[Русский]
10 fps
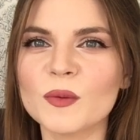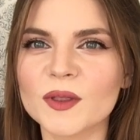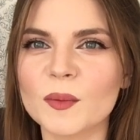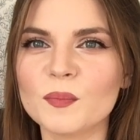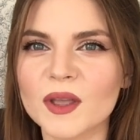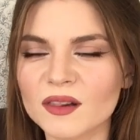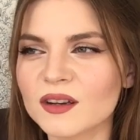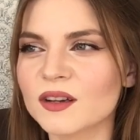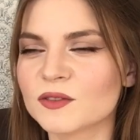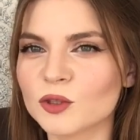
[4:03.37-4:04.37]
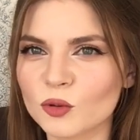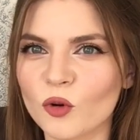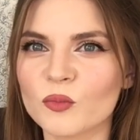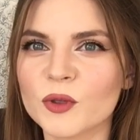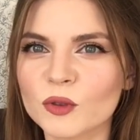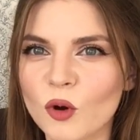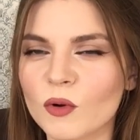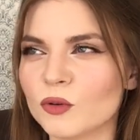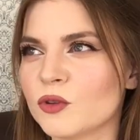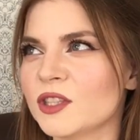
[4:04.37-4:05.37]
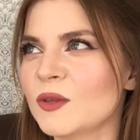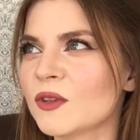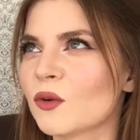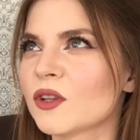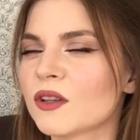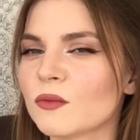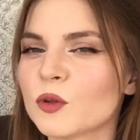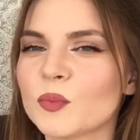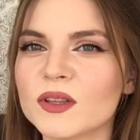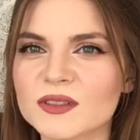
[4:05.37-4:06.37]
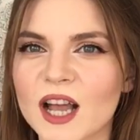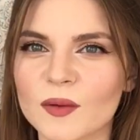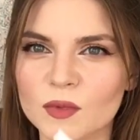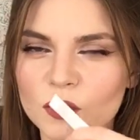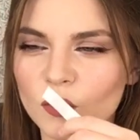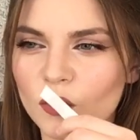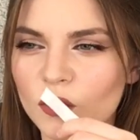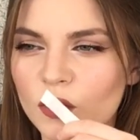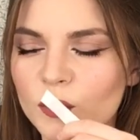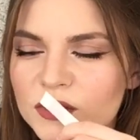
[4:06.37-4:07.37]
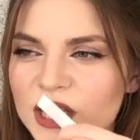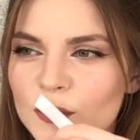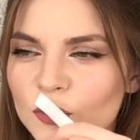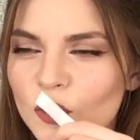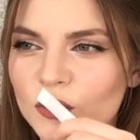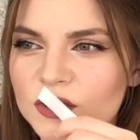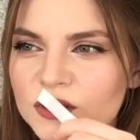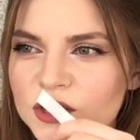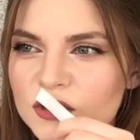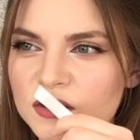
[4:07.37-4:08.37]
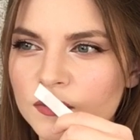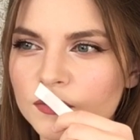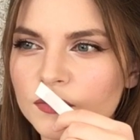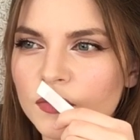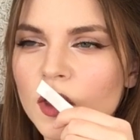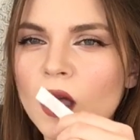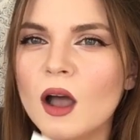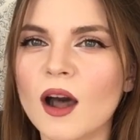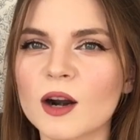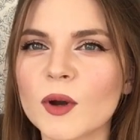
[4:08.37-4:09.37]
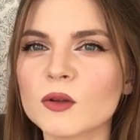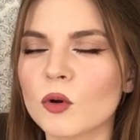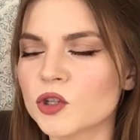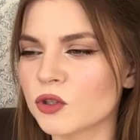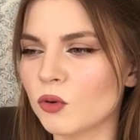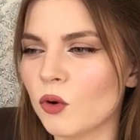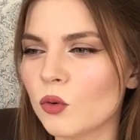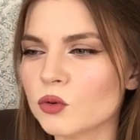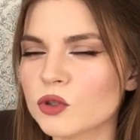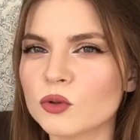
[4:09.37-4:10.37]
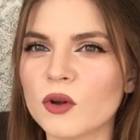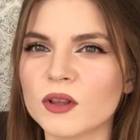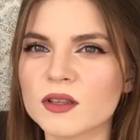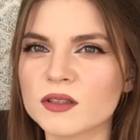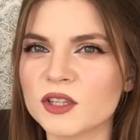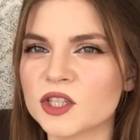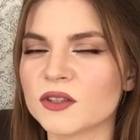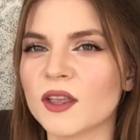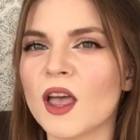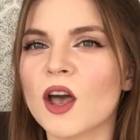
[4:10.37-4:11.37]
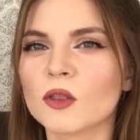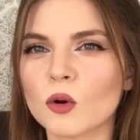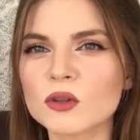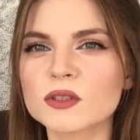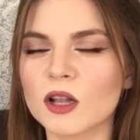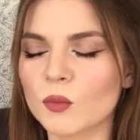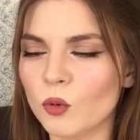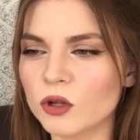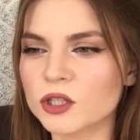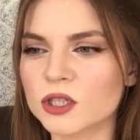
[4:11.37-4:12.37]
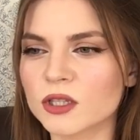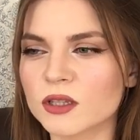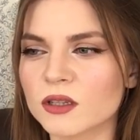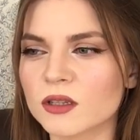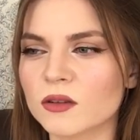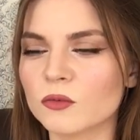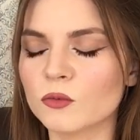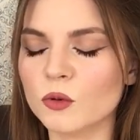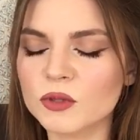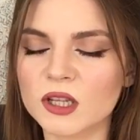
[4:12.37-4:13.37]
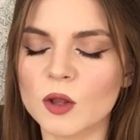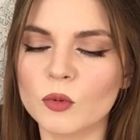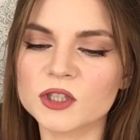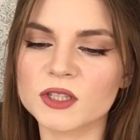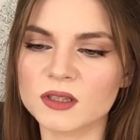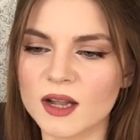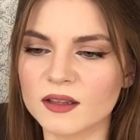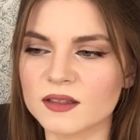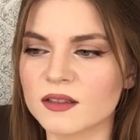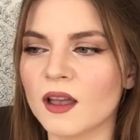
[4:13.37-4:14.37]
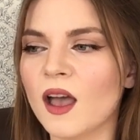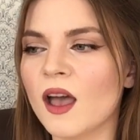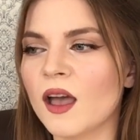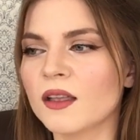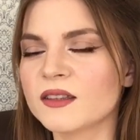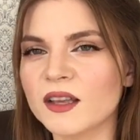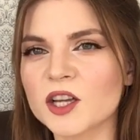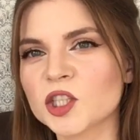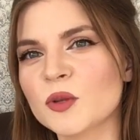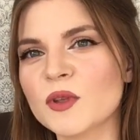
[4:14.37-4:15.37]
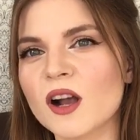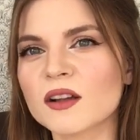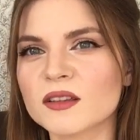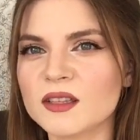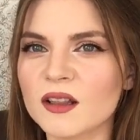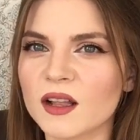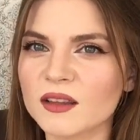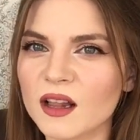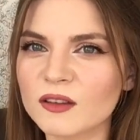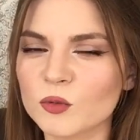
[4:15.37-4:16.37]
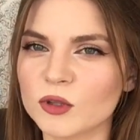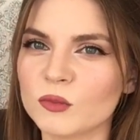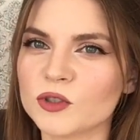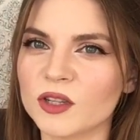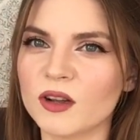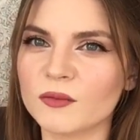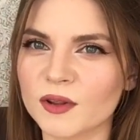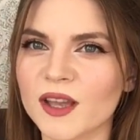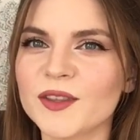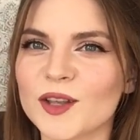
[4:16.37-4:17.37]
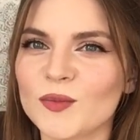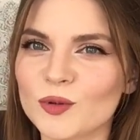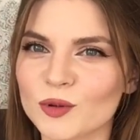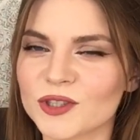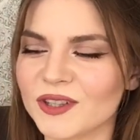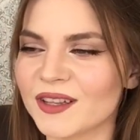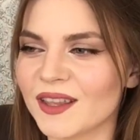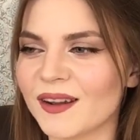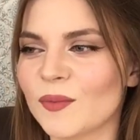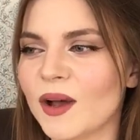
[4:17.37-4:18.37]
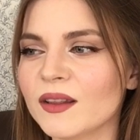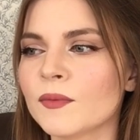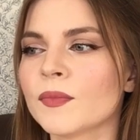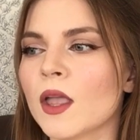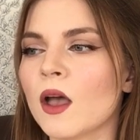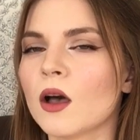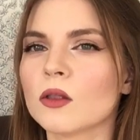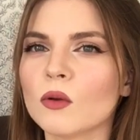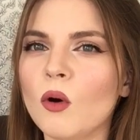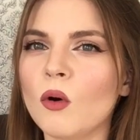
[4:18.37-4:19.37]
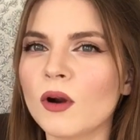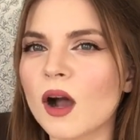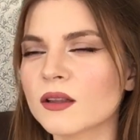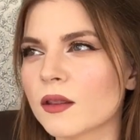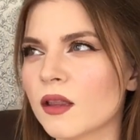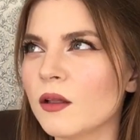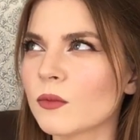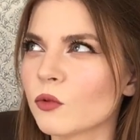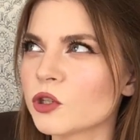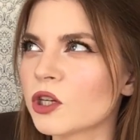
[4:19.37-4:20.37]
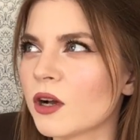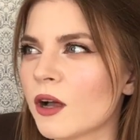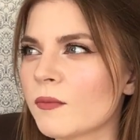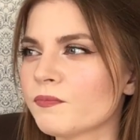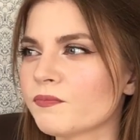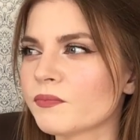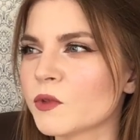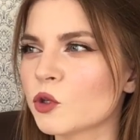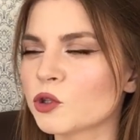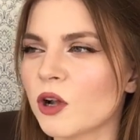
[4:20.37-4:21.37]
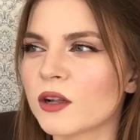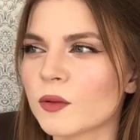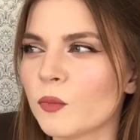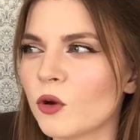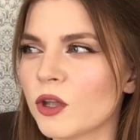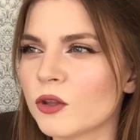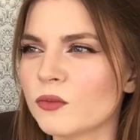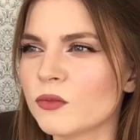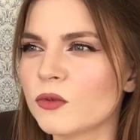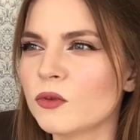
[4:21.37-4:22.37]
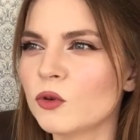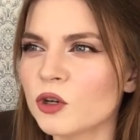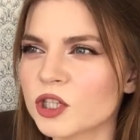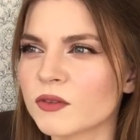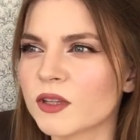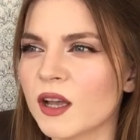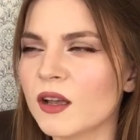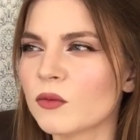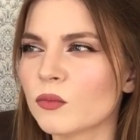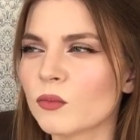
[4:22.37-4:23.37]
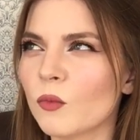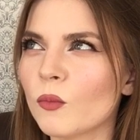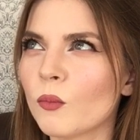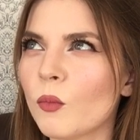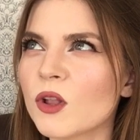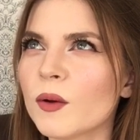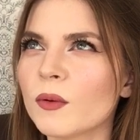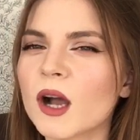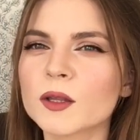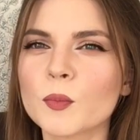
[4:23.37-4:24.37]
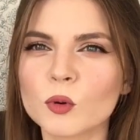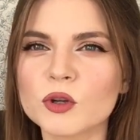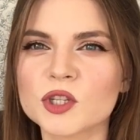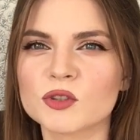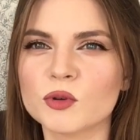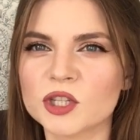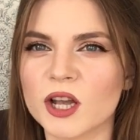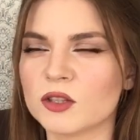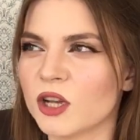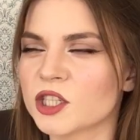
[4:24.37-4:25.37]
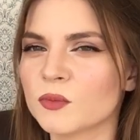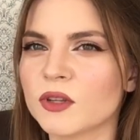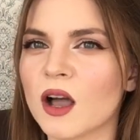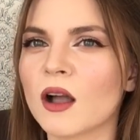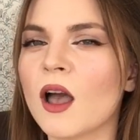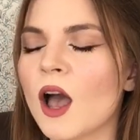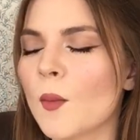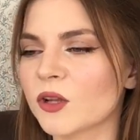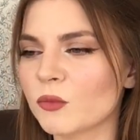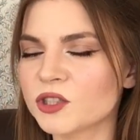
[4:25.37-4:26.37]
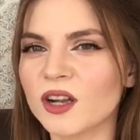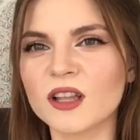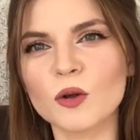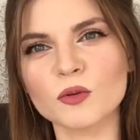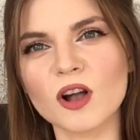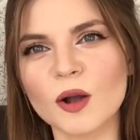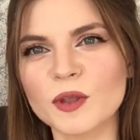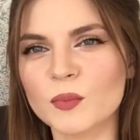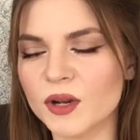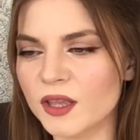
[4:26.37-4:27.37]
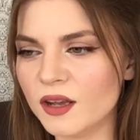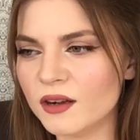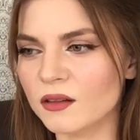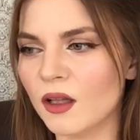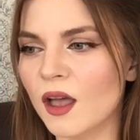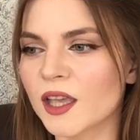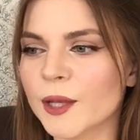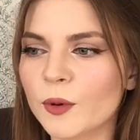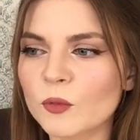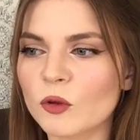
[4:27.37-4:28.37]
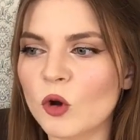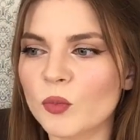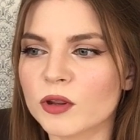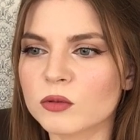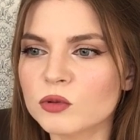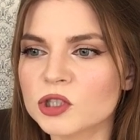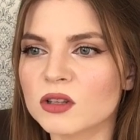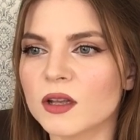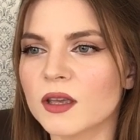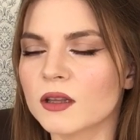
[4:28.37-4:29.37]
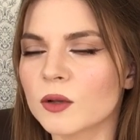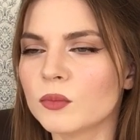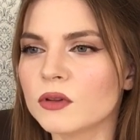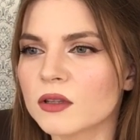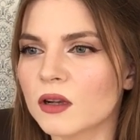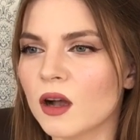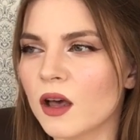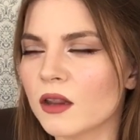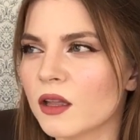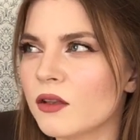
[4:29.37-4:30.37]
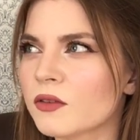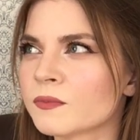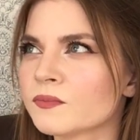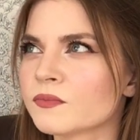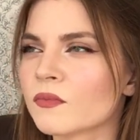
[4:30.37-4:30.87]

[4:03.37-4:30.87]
именно белых цветов медовых, то есть именно вот это вот пыльца, медо, э, пыльца медовая слышится. Аромат очень такой густой, насыщенный, но он стал больше, ну в нем стало больше сладости. Не сказать, что это меня как-то сильно отталкивает, потому что, как вы знаете, я люблю тоже сладкие ароматы, но он как-то стал немножко, не то что как-то более дешево, да, более как-то проще звучать, скажем так. Потому что, когда он только ко мне приехал, я помню, я его послушала, и это была такая, знаете,